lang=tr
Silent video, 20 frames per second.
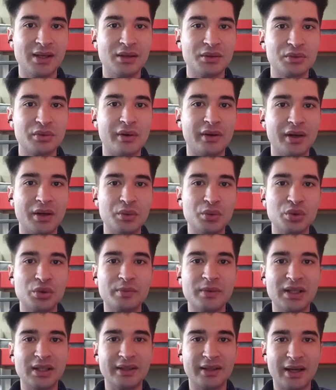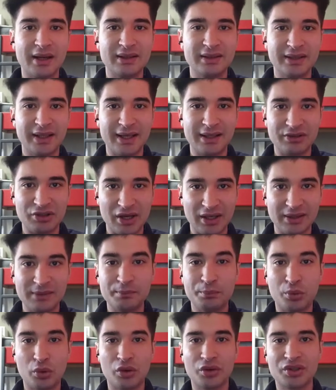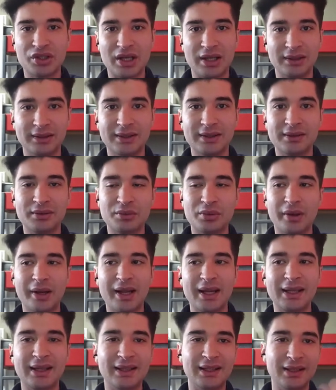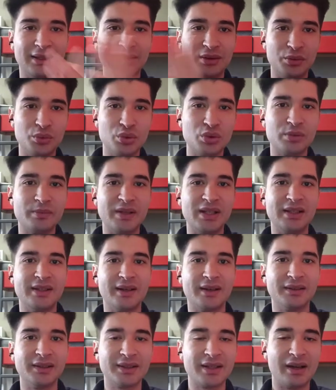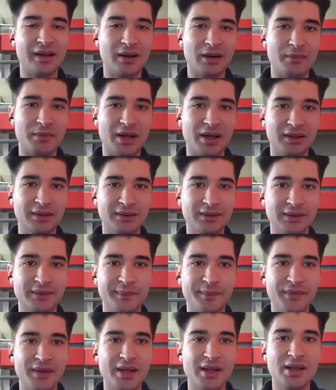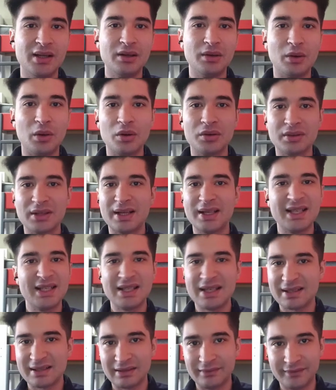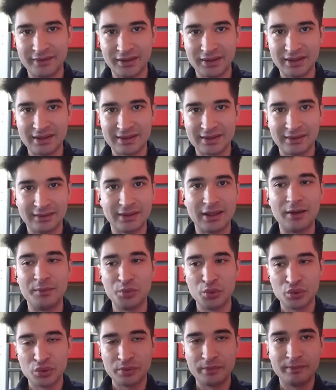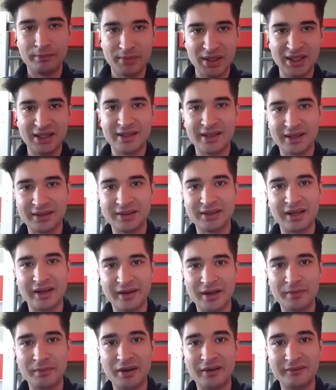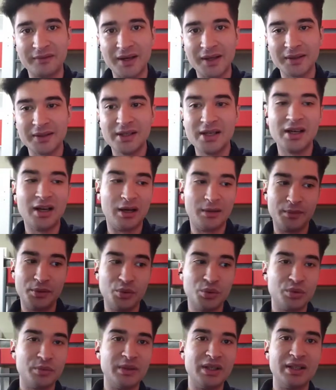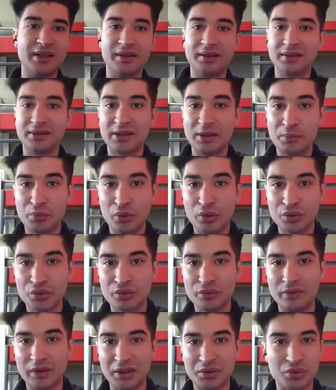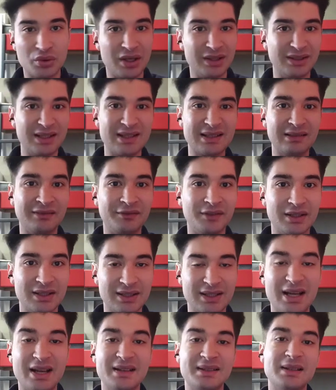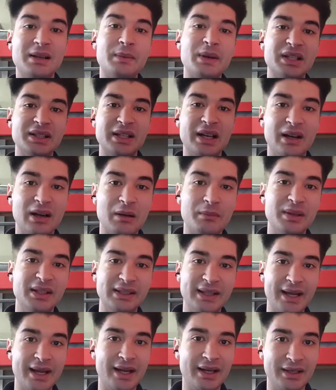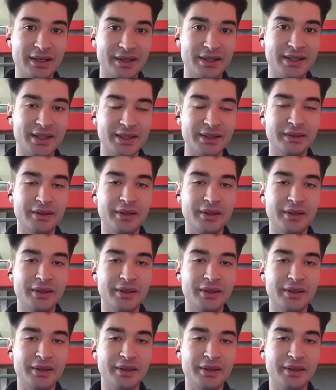Sonra 100 bin lira kredi çektin borç aldın. Sonra gittin 100 bin liralık araba aldın. O zaman yine sıfırdasın. Tam 100 bin liralık araban var ama 100 bin liralık da borcun var. Şu anda sıfırsın. Ha zamanla araba değerlenir.